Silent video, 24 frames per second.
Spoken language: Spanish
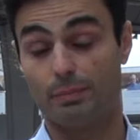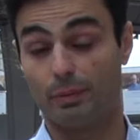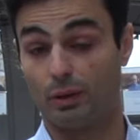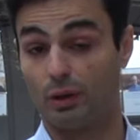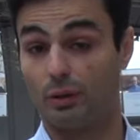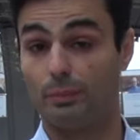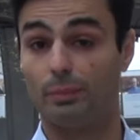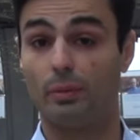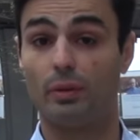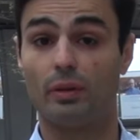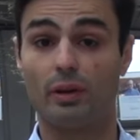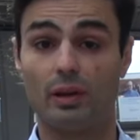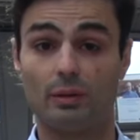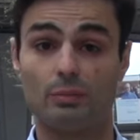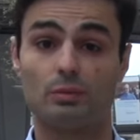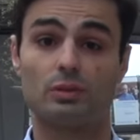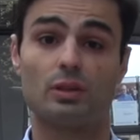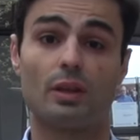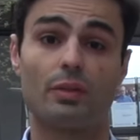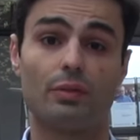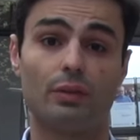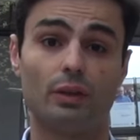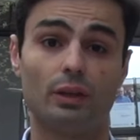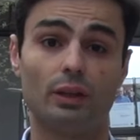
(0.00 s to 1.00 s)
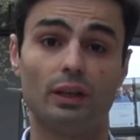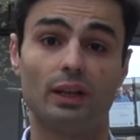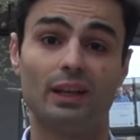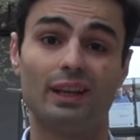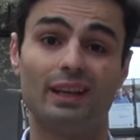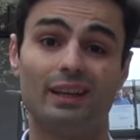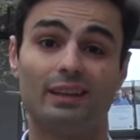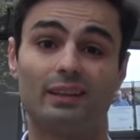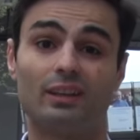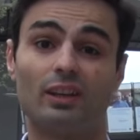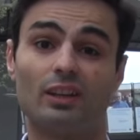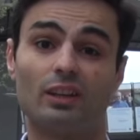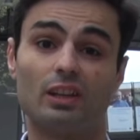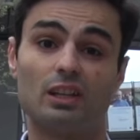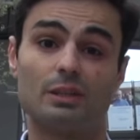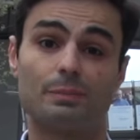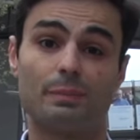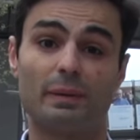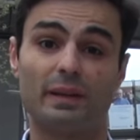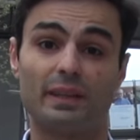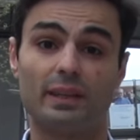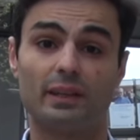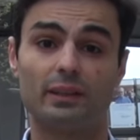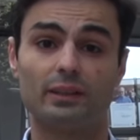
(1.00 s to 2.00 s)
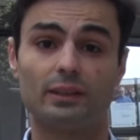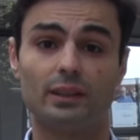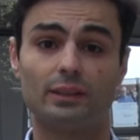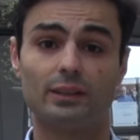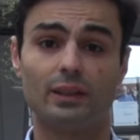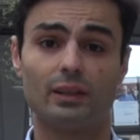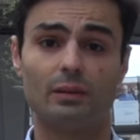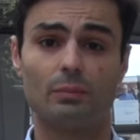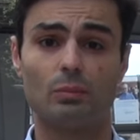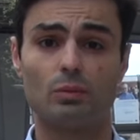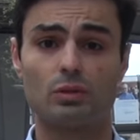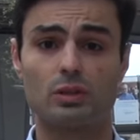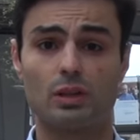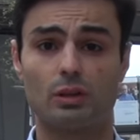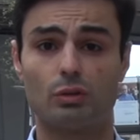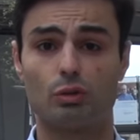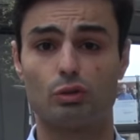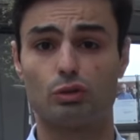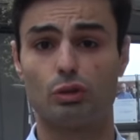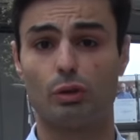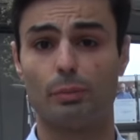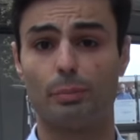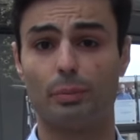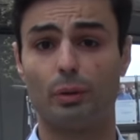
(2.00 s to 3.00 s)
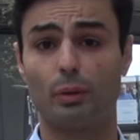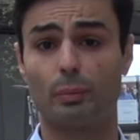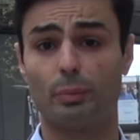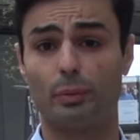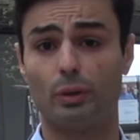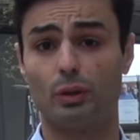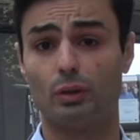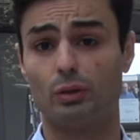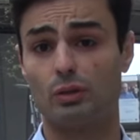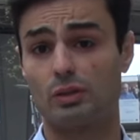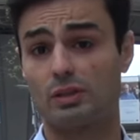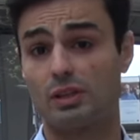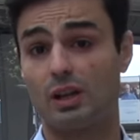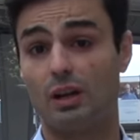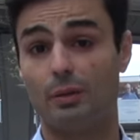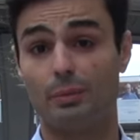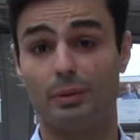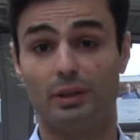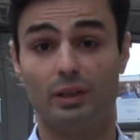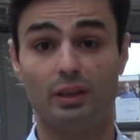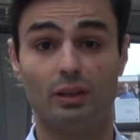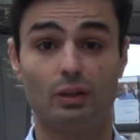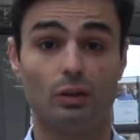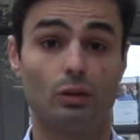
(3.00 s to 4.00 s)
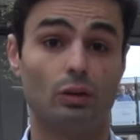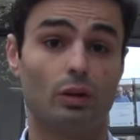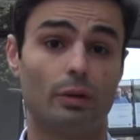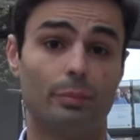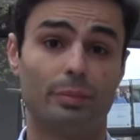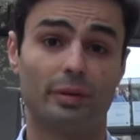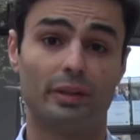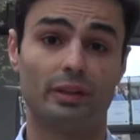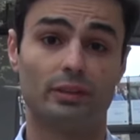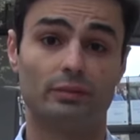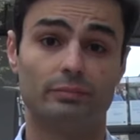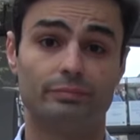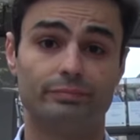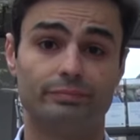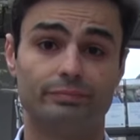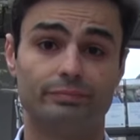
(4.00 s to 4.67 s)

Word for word: pero podríamos decir que en España ya tenemos a nuestro propio Salvini o Le Pen.